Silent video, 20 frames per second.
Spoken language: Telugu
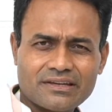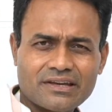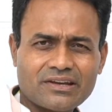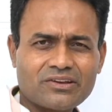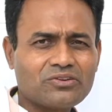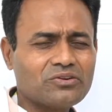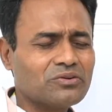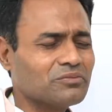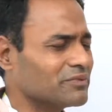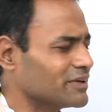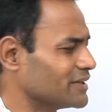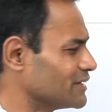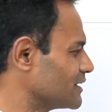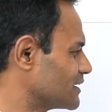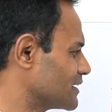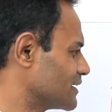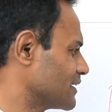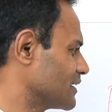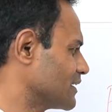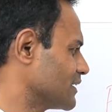ఎక్కువ
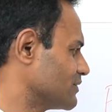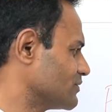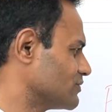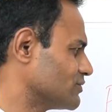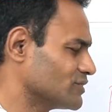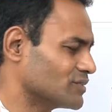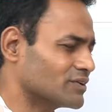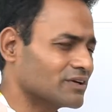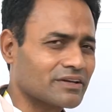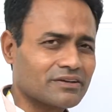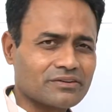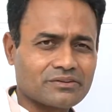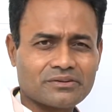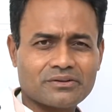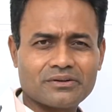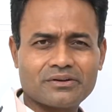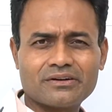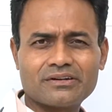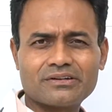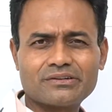మందికి షుగర్
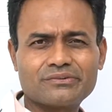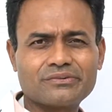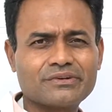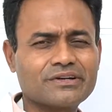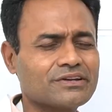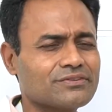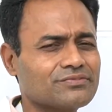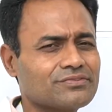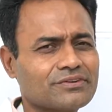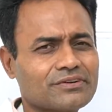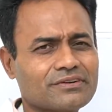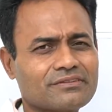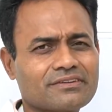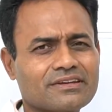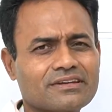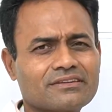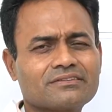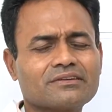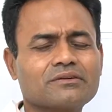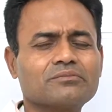ట్వంటీ ఫోర్
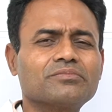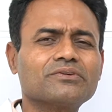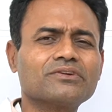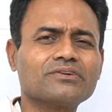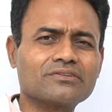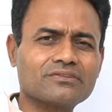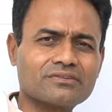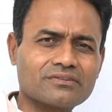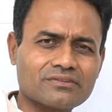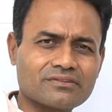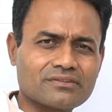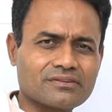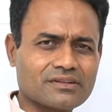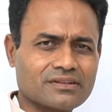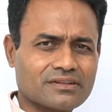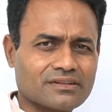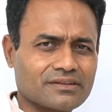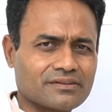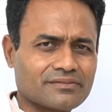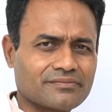వీక్స్ అప్పుడు
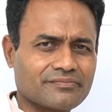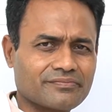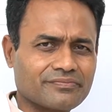వస్తుంటుంది